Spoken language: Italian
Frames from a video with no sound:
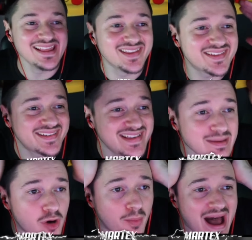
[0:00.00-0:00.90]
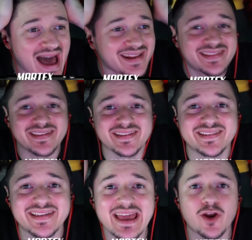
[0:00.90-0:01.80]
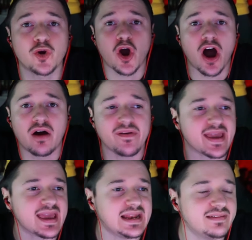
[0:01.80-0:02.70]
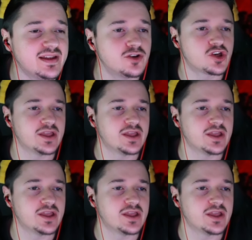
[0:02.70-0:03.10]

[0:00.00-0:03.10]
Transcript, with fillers: Il Simo Mart 09 che è a livello